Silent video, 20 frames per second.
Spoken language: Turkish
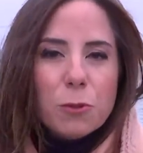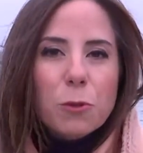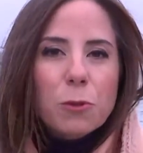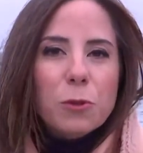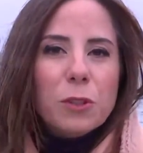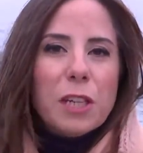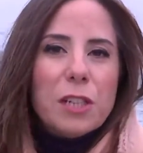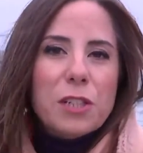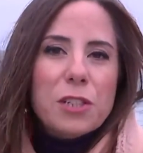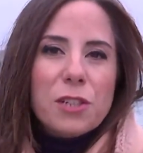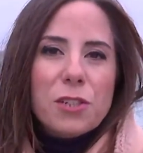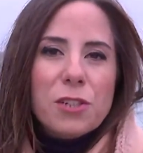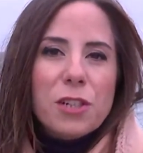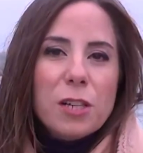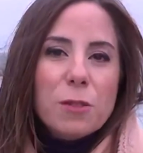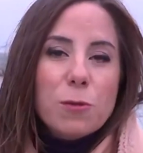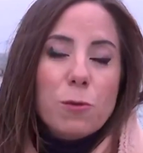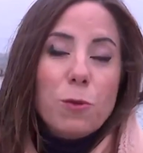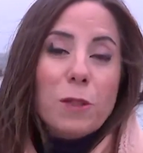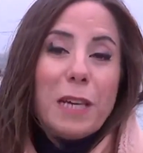sonu
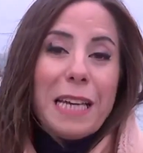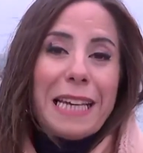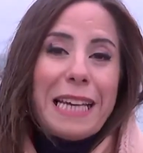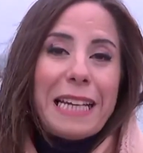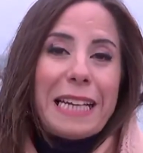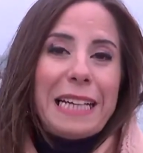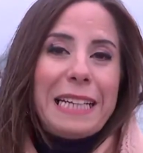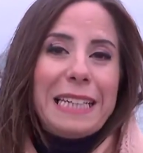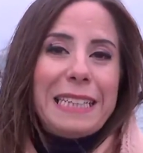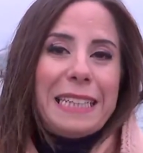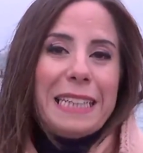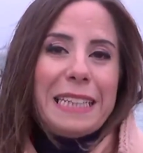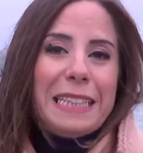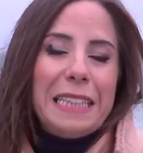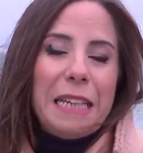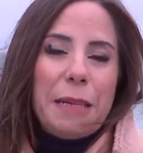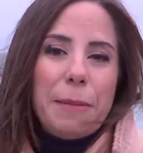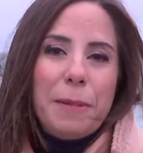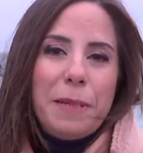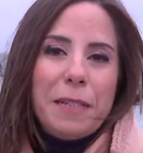geçireceğiz ülke genelinde
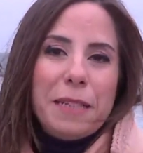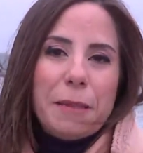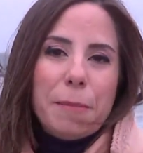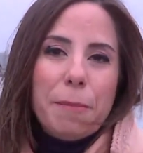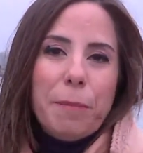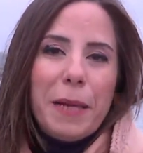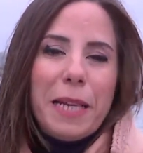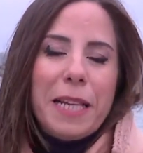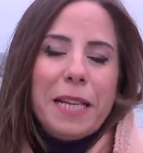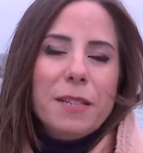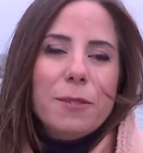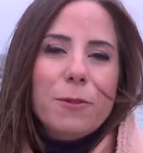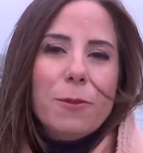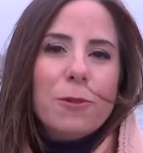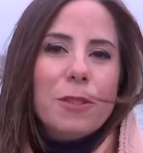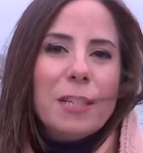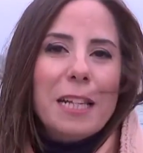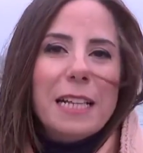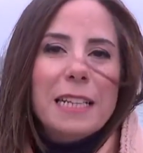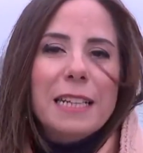diyebilirim. Pelin
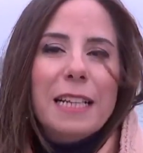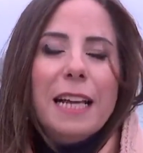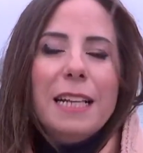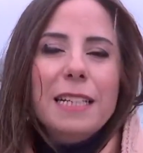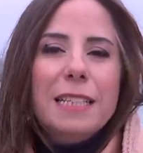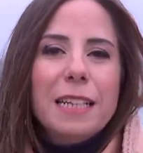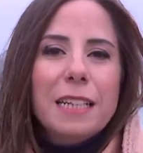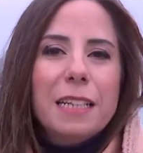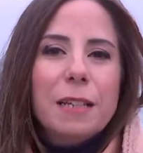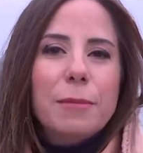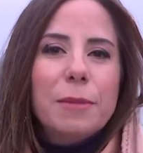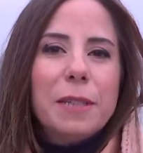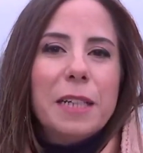sözü yeniden sana